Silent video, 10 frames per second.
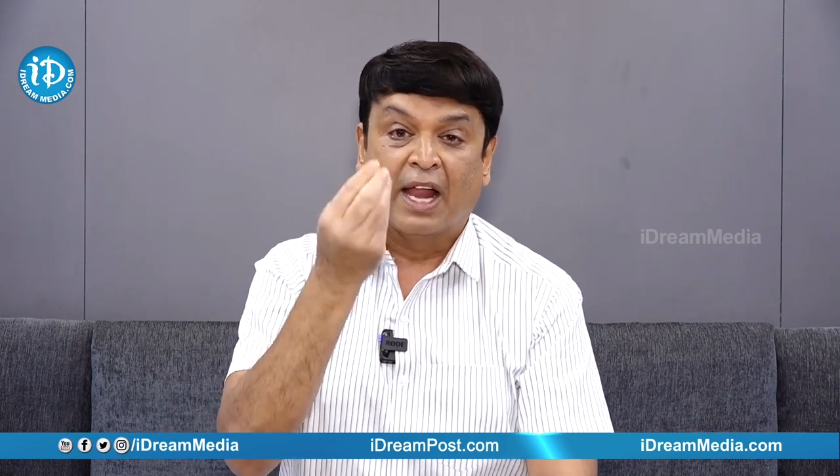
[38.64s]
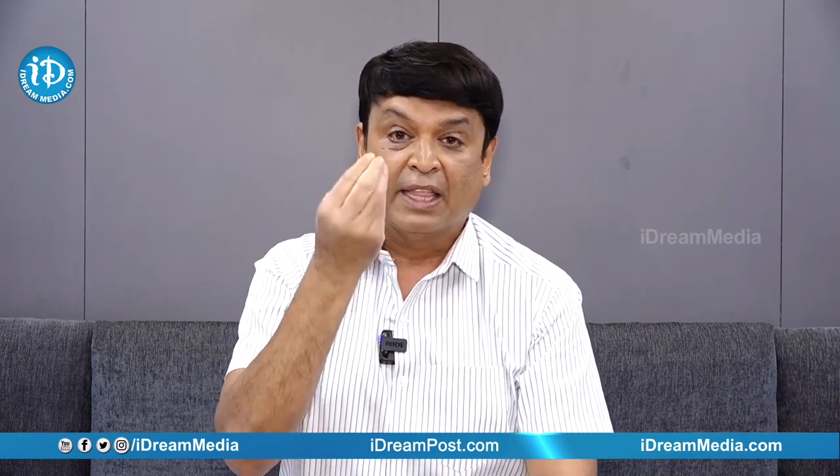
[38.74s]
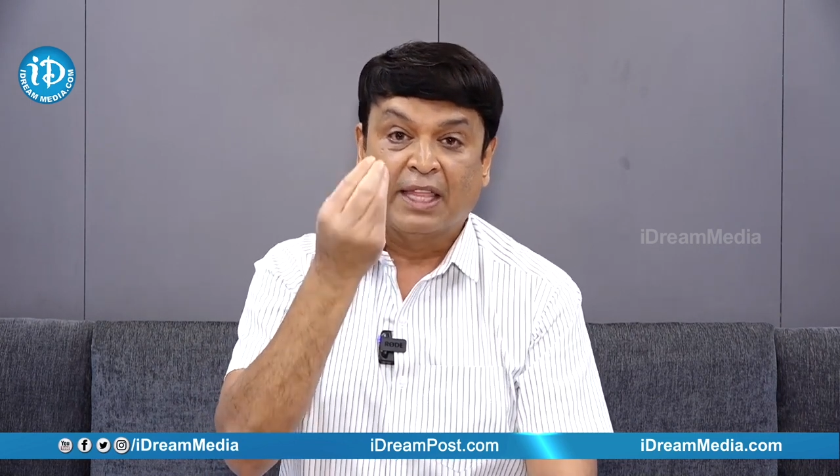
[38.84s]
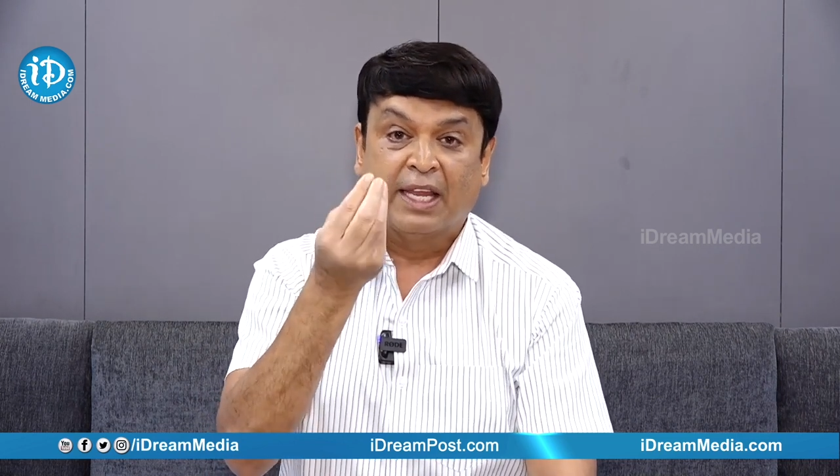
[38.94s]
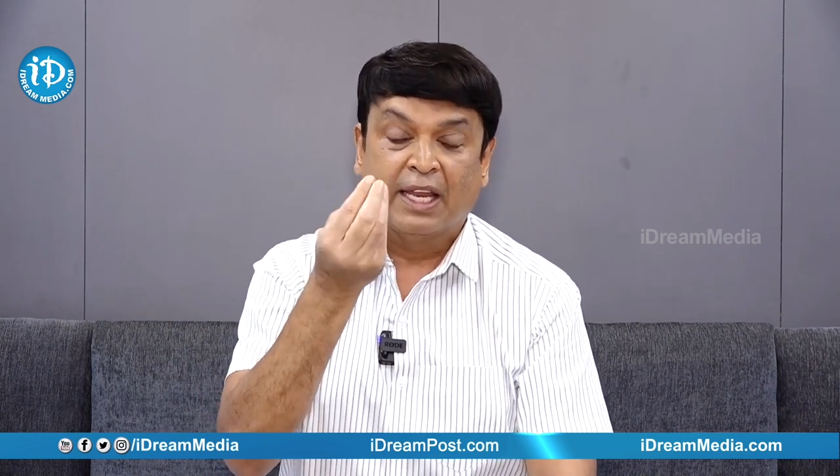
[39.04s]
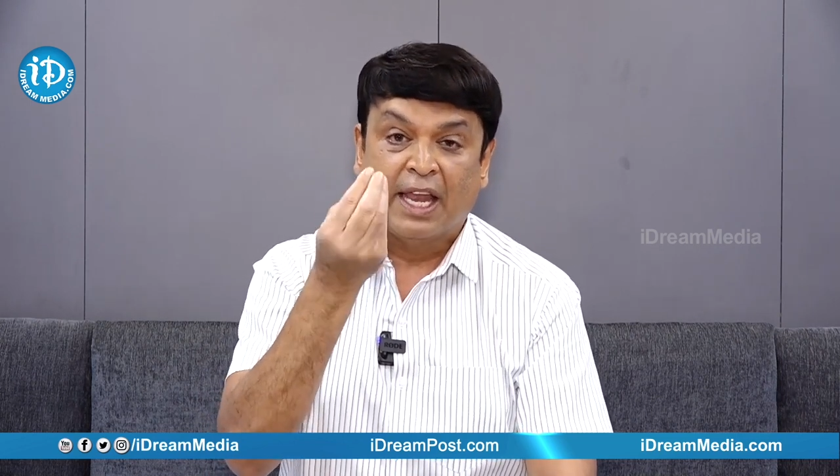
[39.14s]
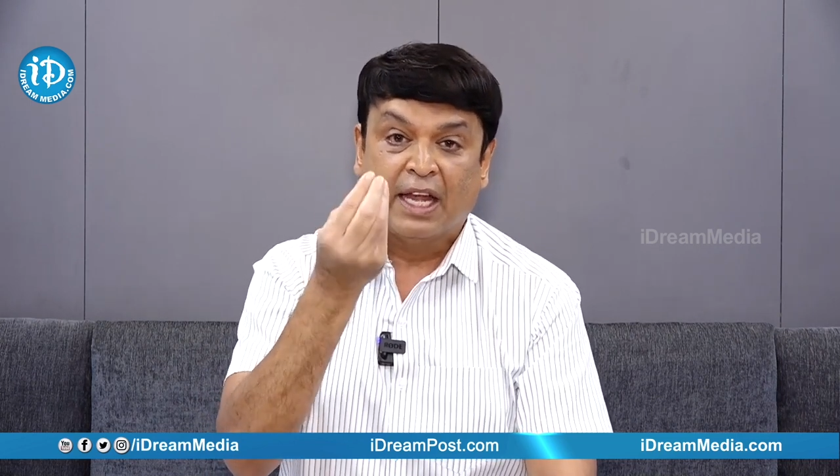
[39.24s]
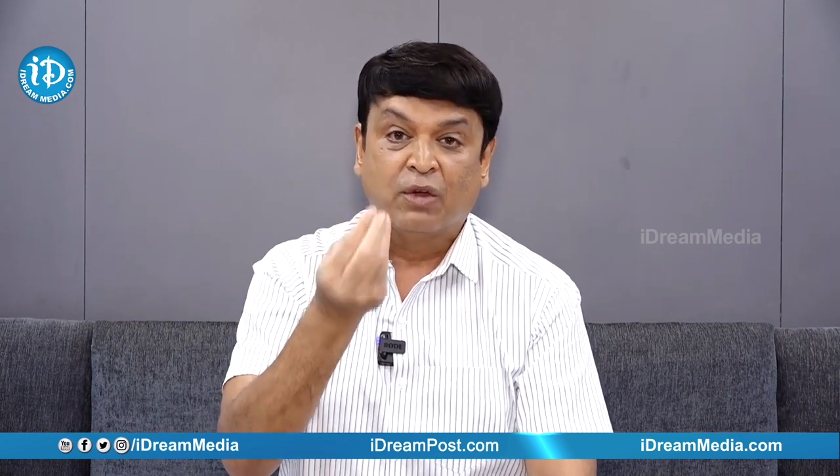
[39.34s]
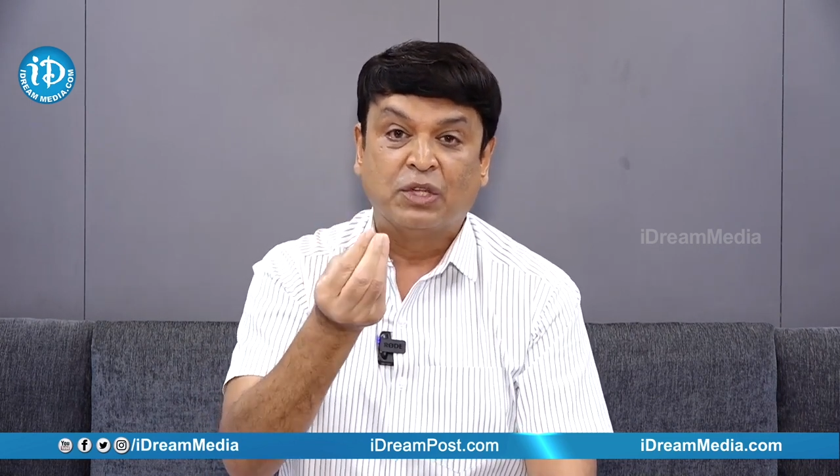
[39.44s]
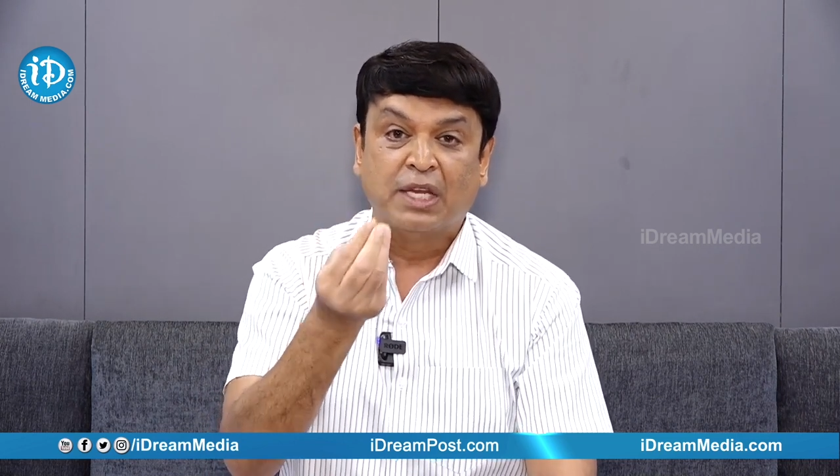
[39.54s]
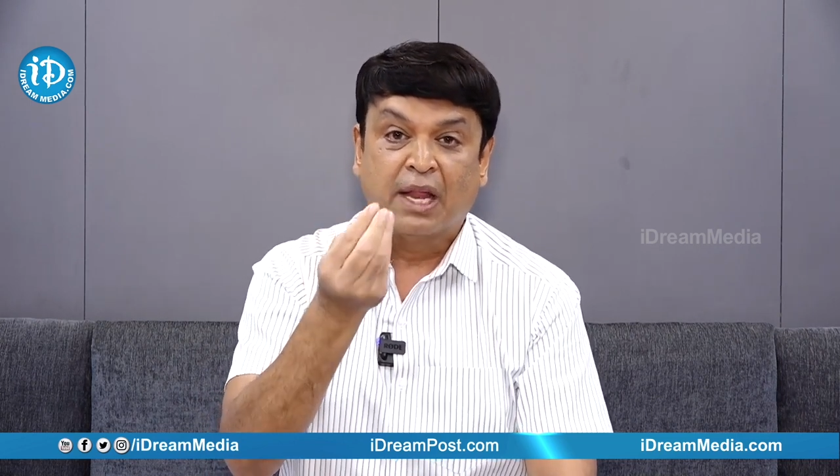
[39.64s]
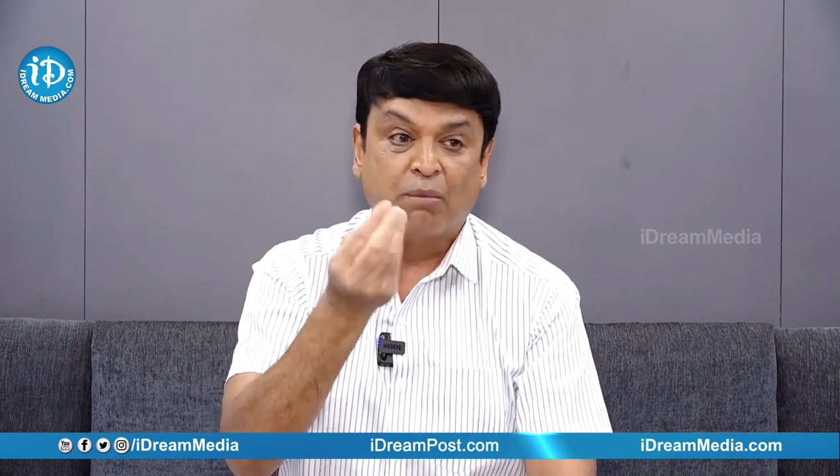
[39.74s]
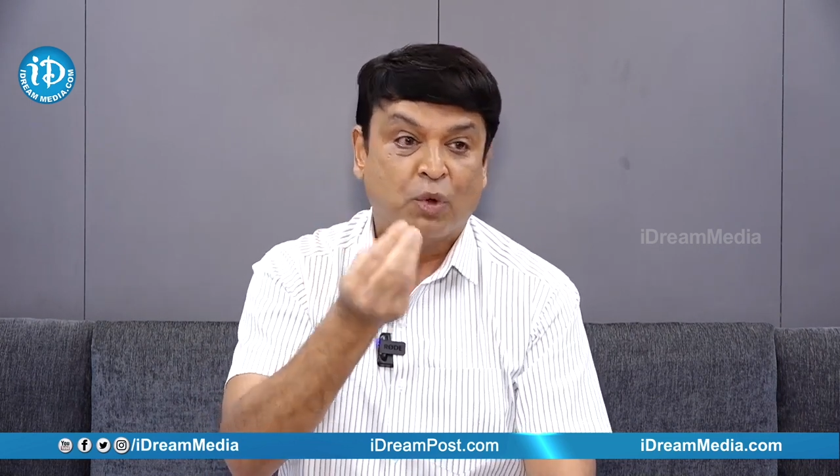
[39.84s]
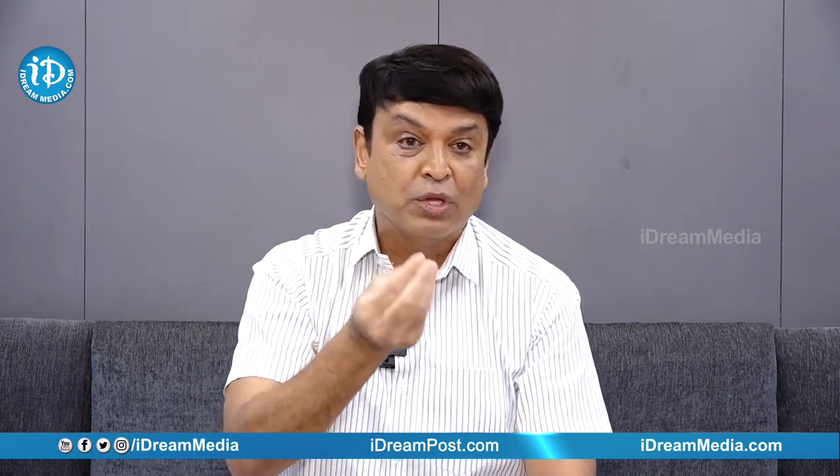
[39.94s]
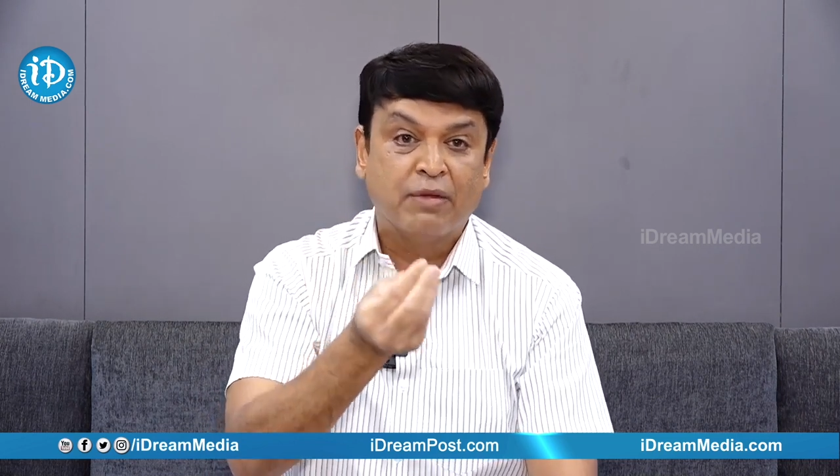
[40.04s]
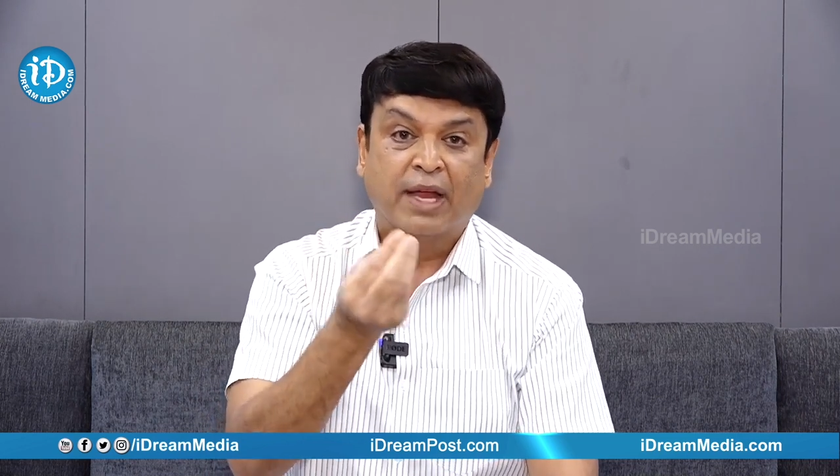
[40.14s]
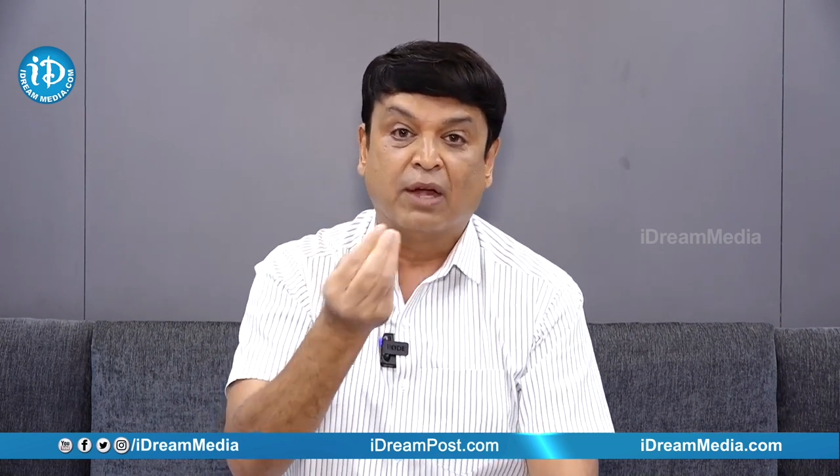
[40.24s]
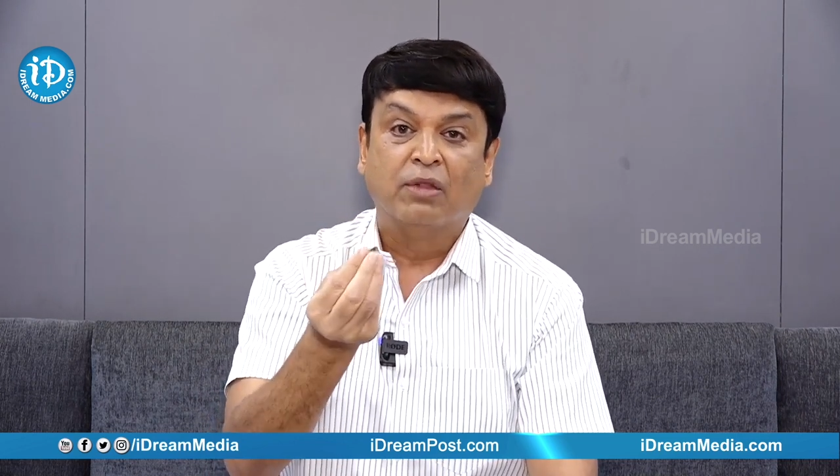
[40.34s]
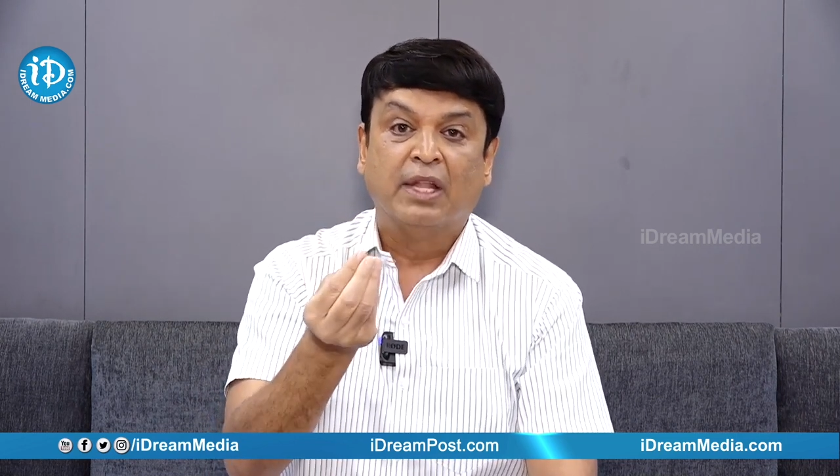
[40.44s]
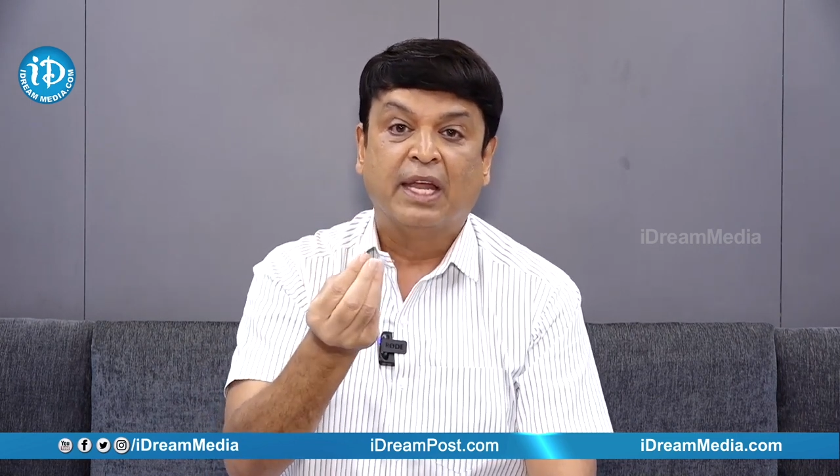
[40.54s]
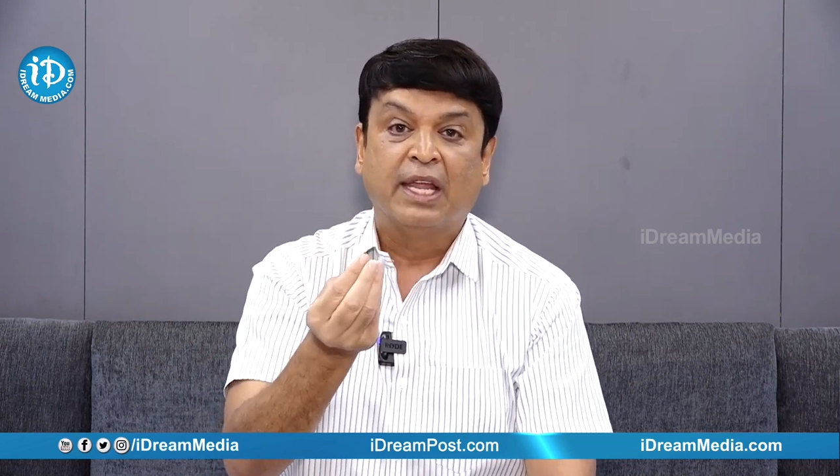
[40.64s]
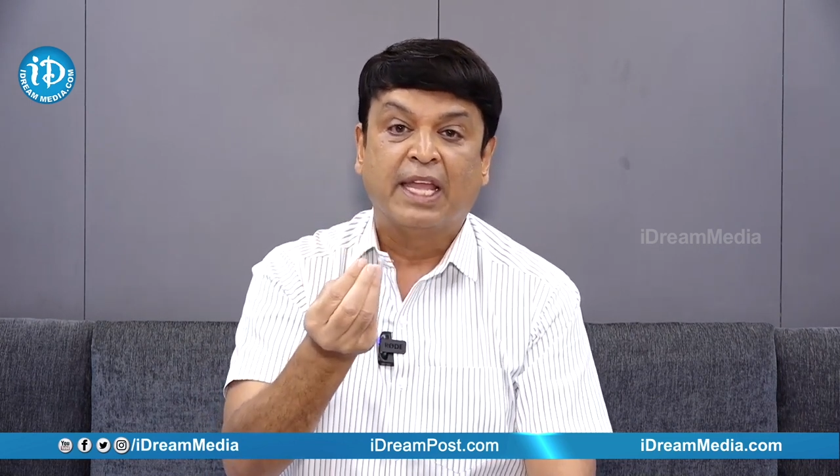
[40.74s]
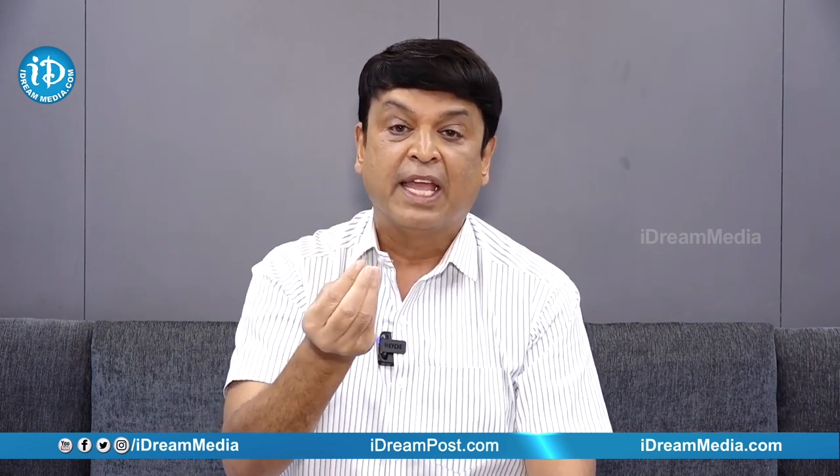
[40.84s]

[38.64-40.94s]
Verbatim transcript: రాత్రి లేటుగా వచ్చి నాకు భోజనం ఎక్కడుందంటే